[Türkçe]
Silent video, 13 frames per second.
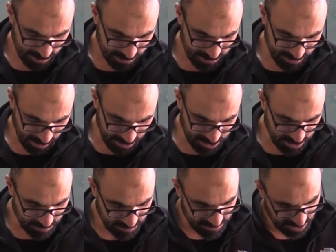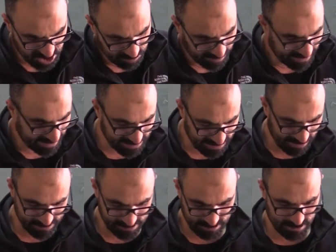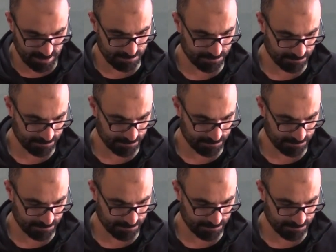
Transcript: saçıl, saçılma tesir kesiti